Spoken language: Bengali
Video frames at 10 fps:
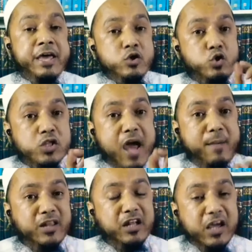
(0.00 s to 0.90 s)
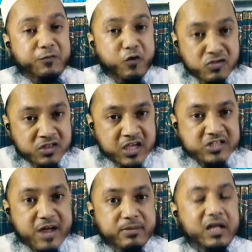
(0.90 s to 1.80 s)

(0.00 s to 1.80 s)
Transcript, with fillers: যদি আমাদেরকে ফোন দিয়ে সামনে